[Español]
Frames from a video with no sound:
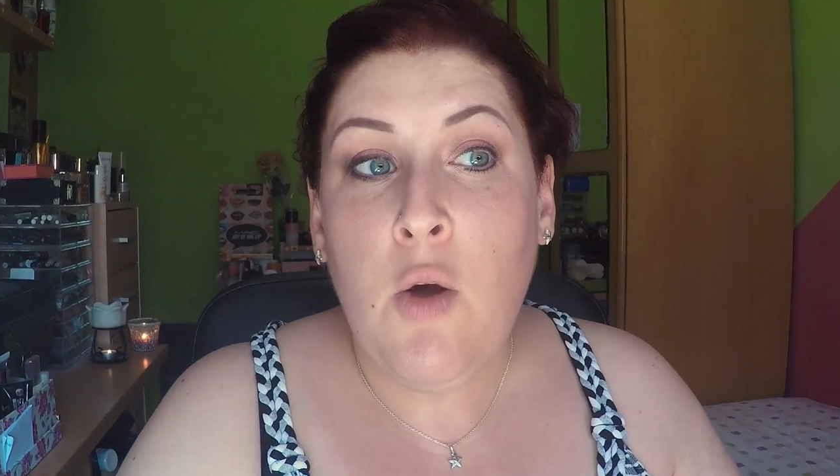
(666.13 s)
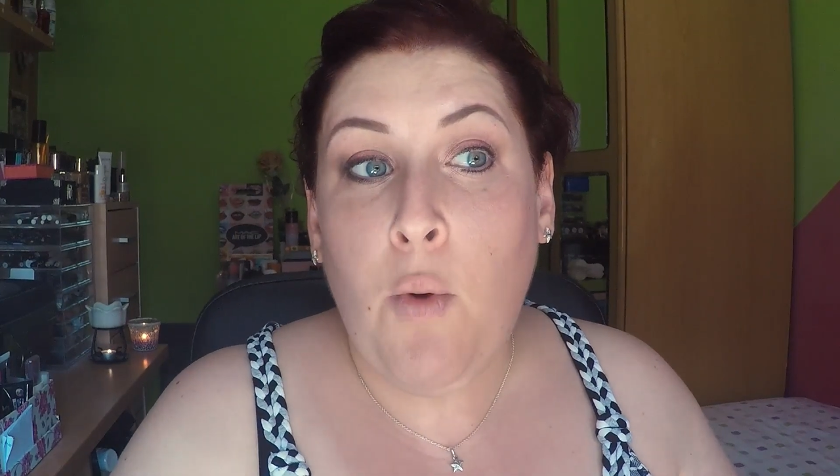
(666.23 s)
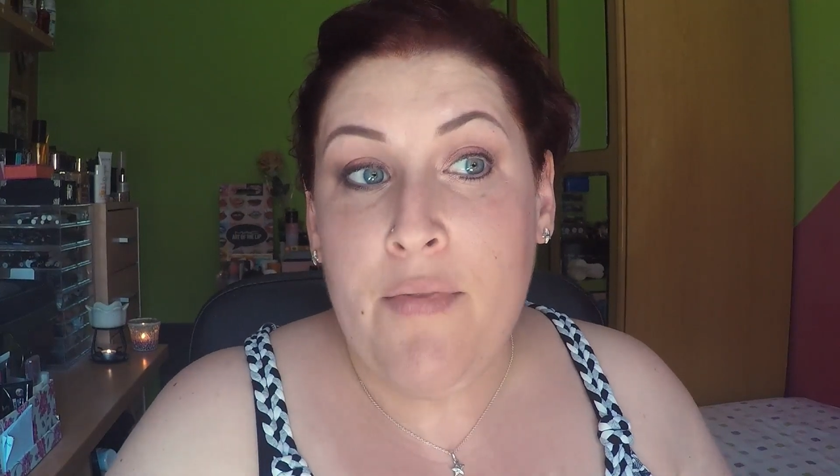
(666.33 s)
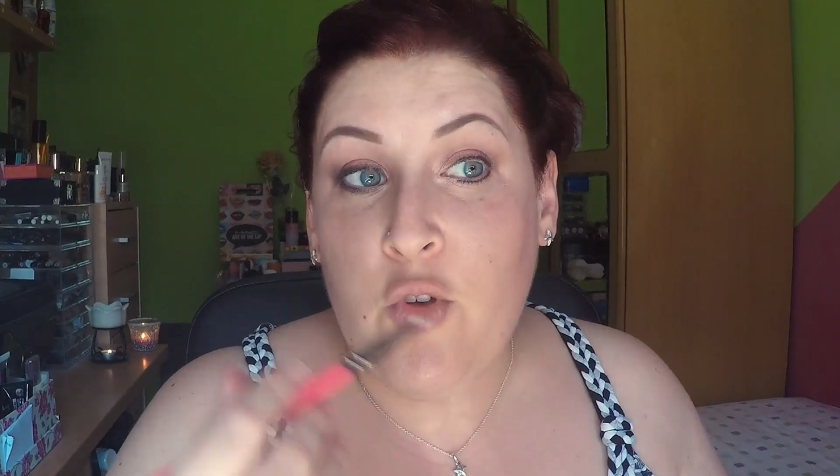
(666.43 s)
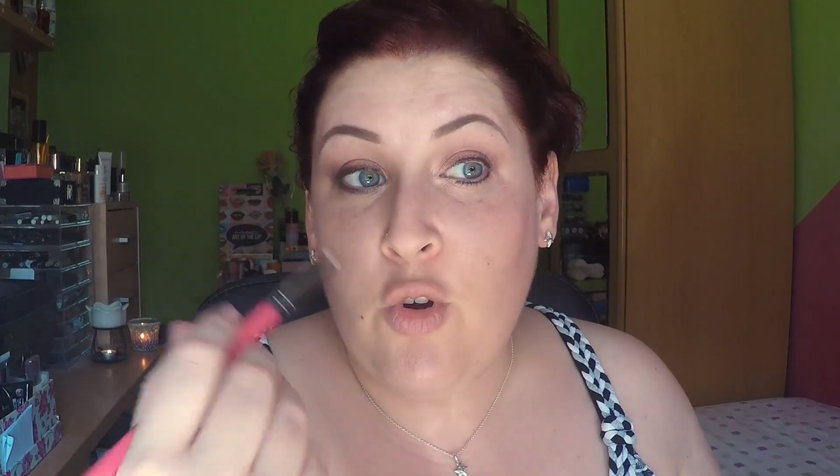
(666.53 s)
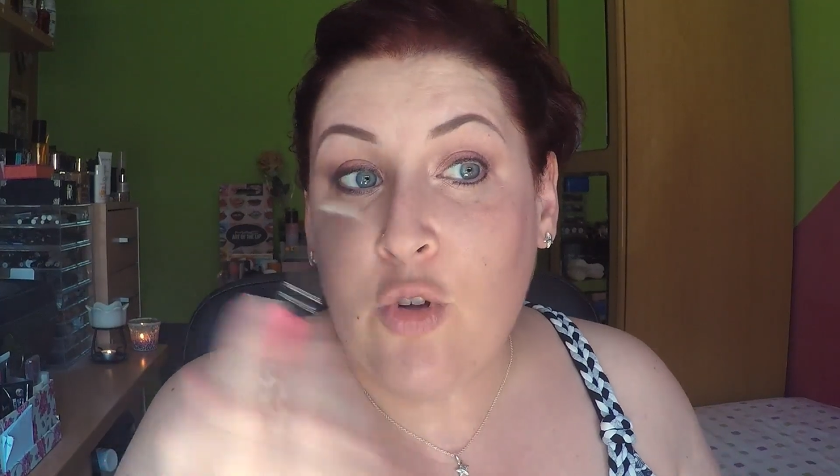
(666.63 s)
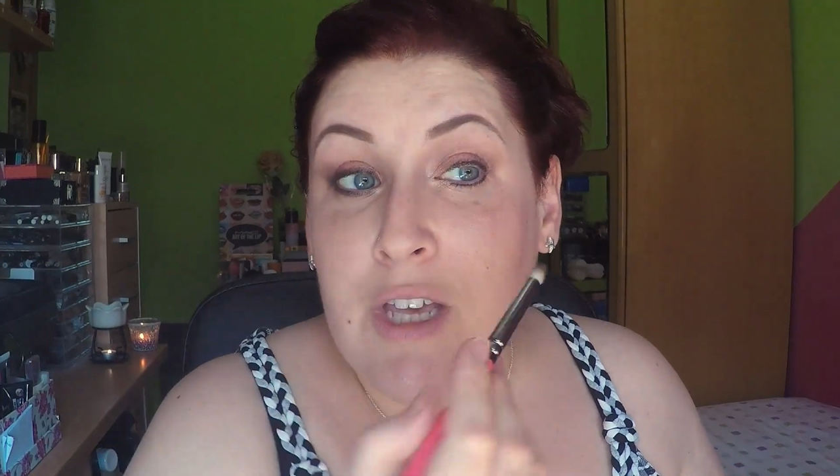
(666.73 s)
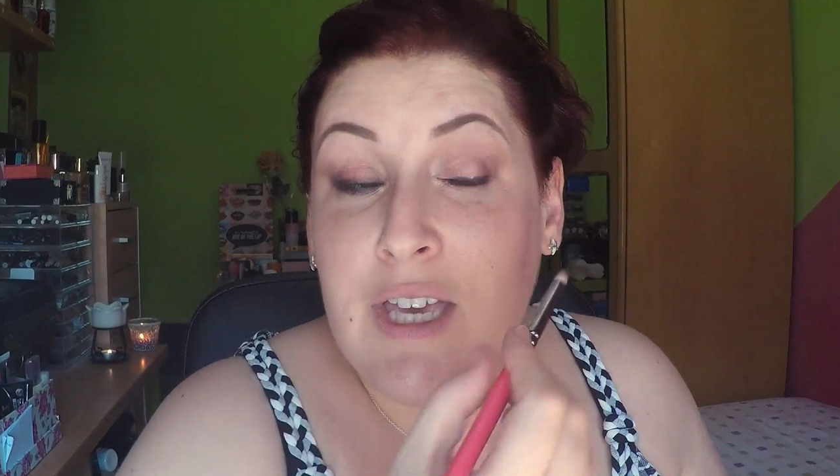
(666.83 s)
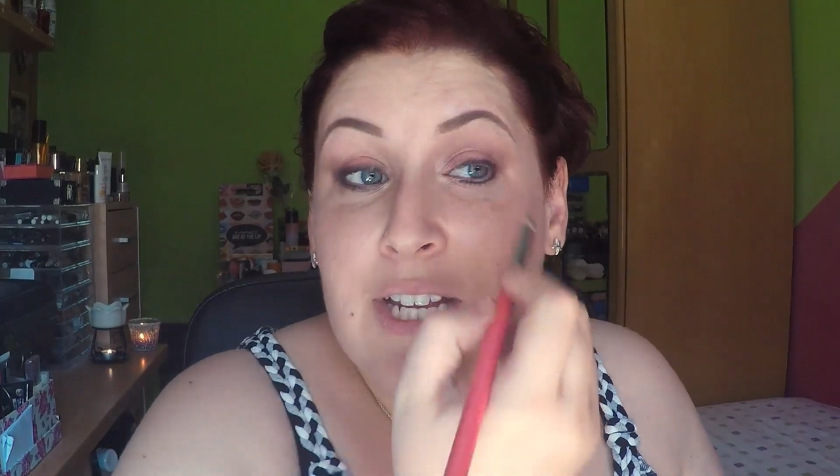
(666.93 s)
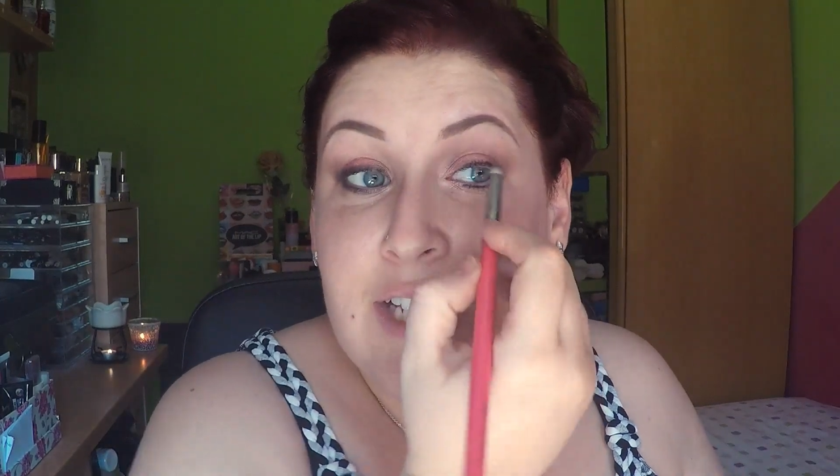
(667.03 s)
cuando no
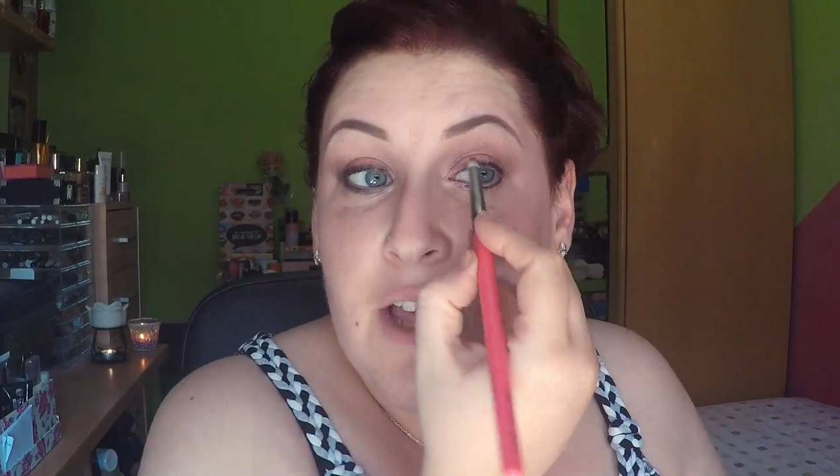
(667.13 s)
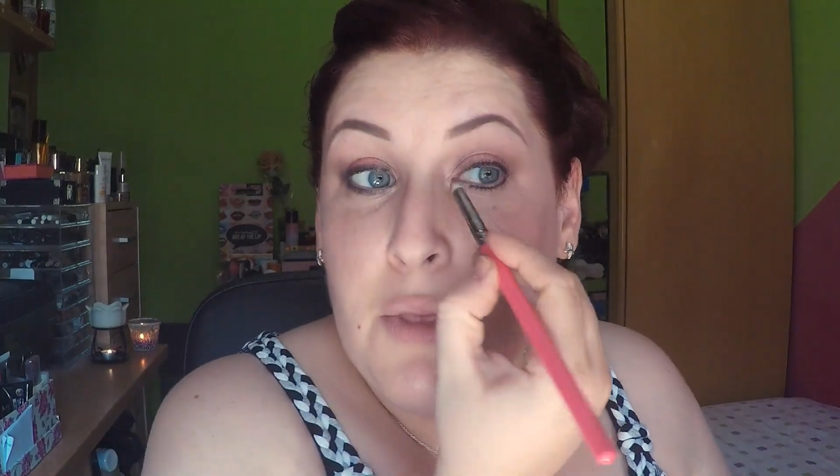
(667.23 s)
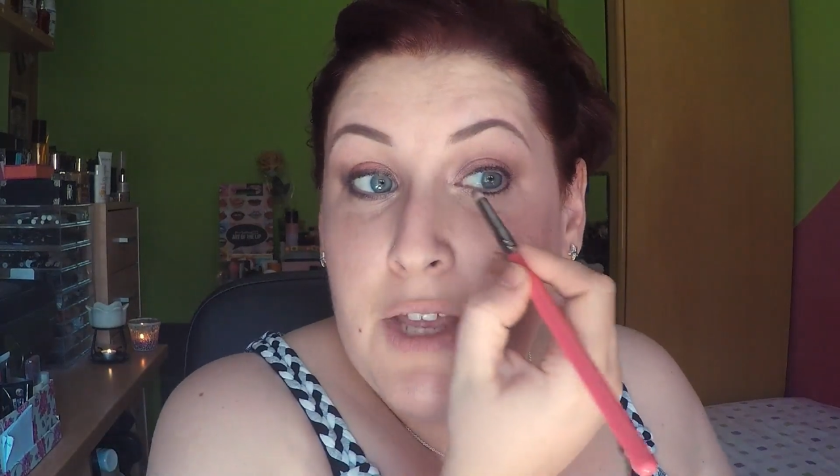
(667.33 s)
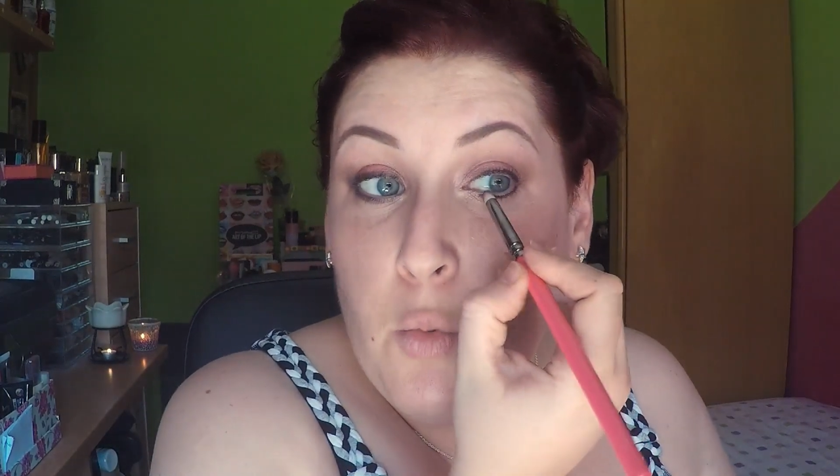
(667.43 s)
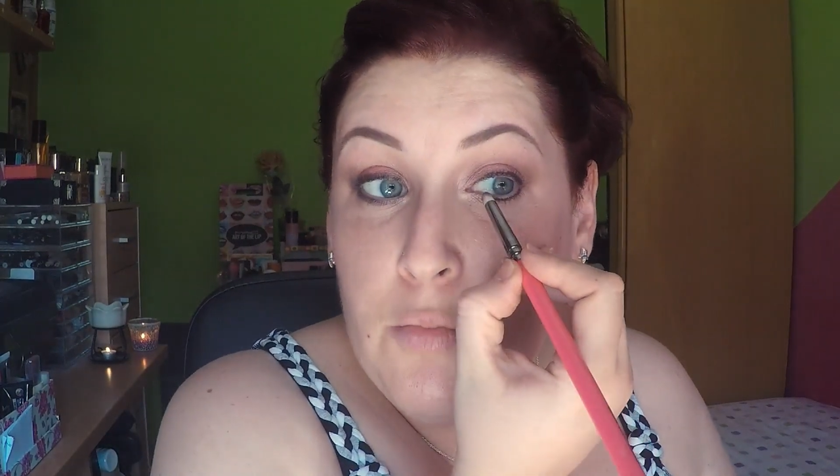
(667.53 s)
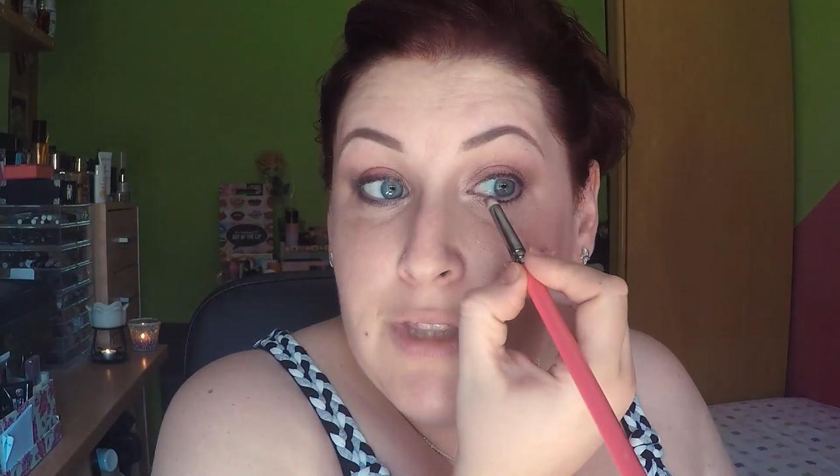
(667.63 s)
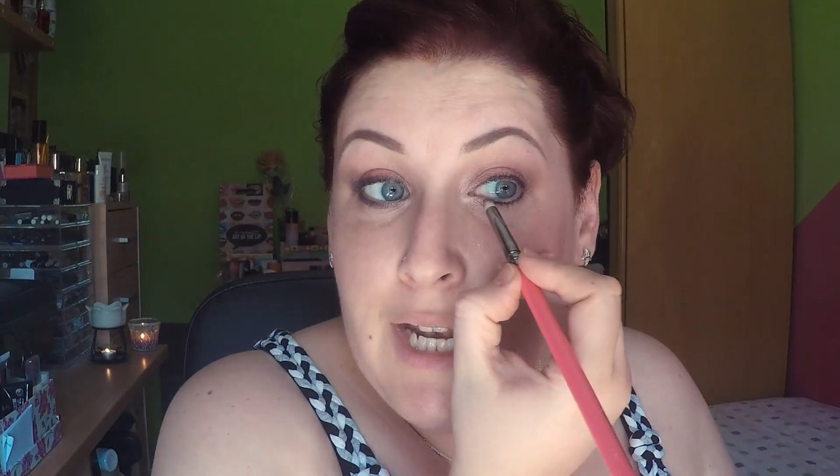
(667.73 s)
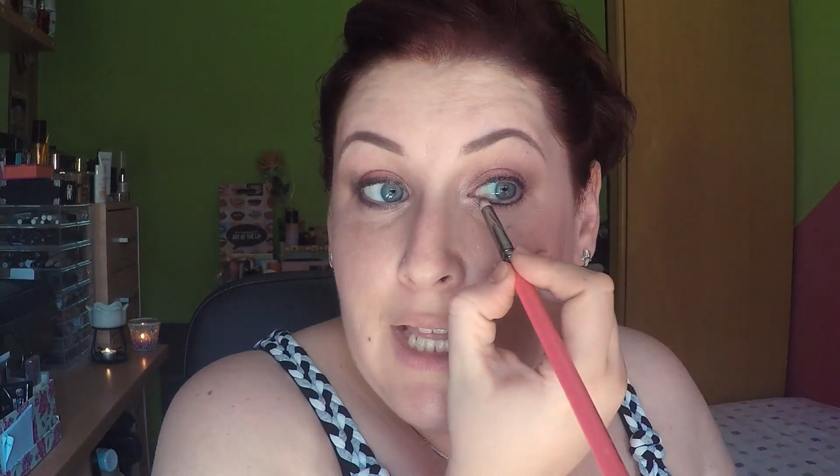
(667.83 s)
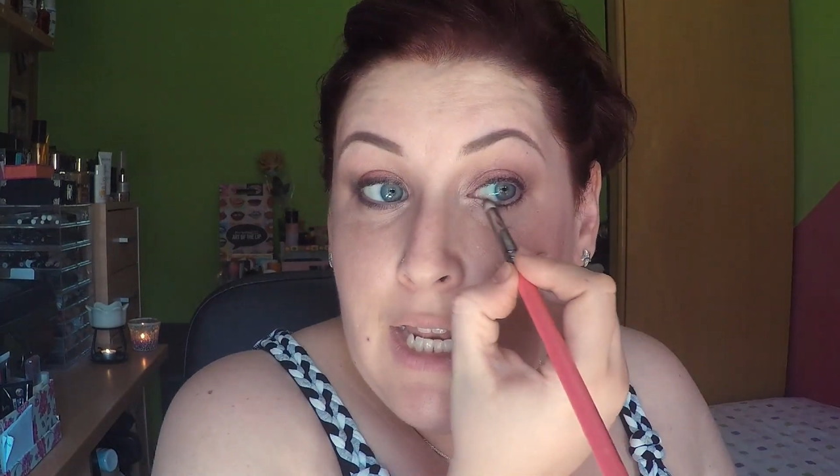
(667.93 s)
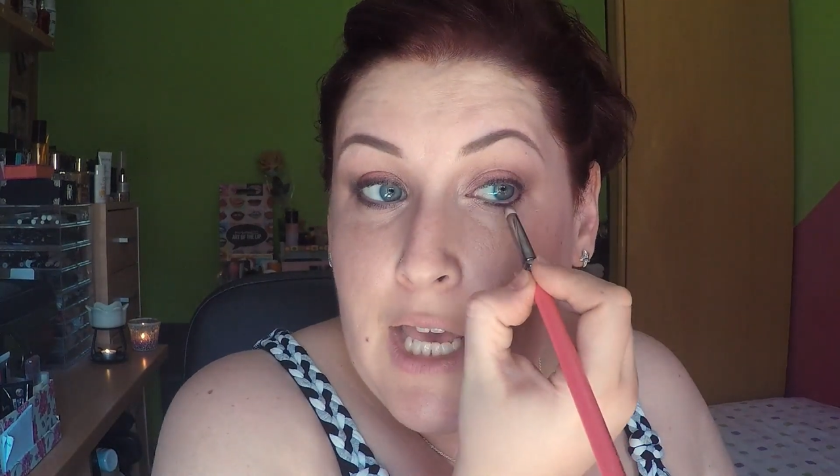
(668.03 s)
te quieres hacer un
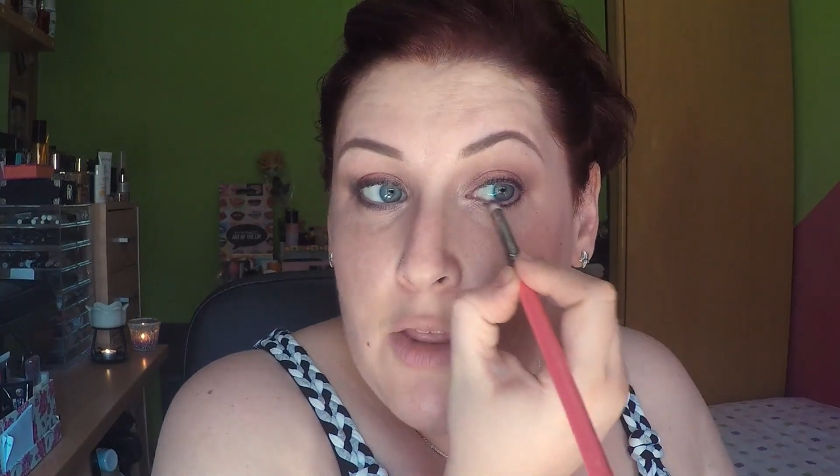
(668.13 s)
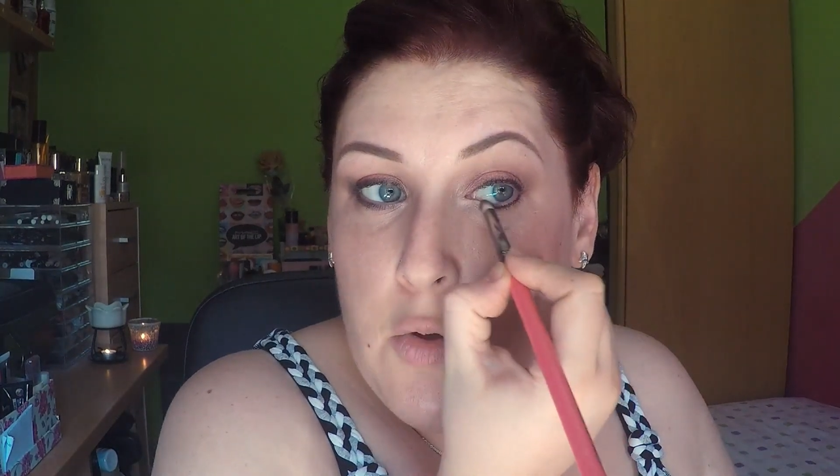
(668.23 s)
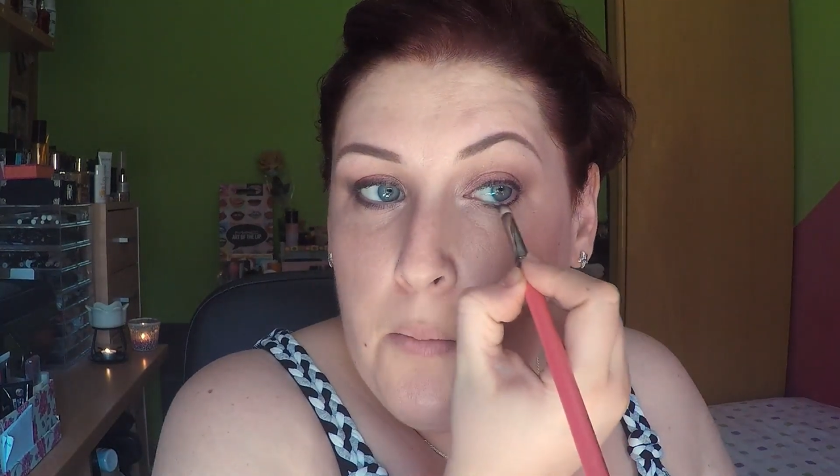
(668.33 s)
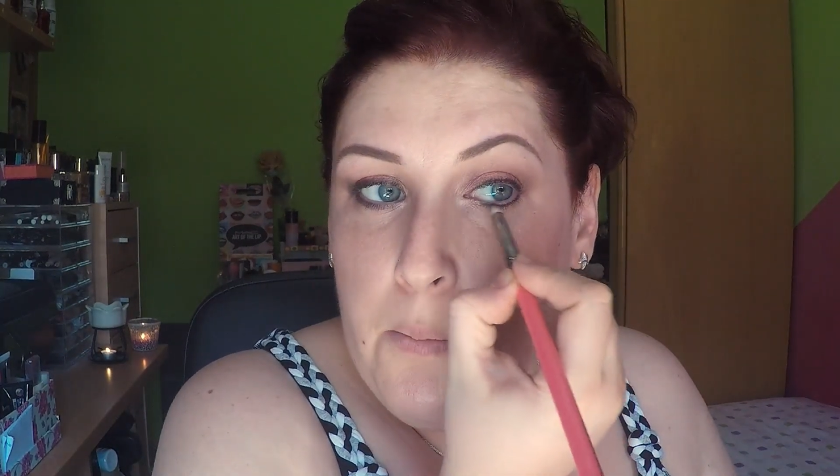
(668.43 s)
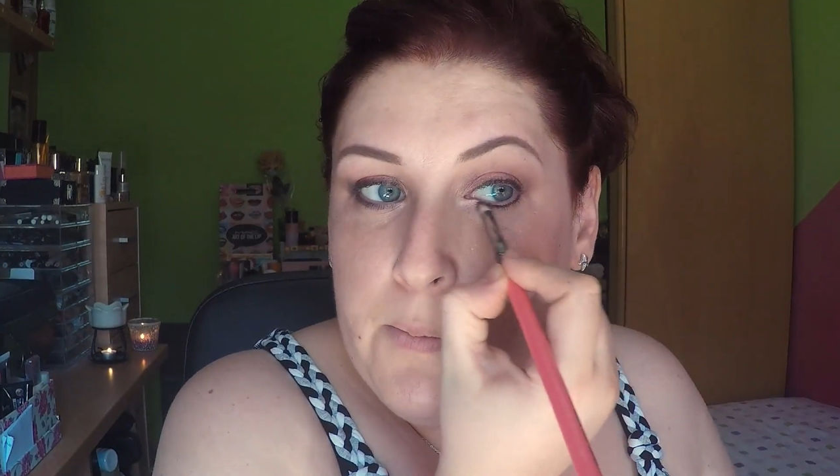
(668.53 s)
delineado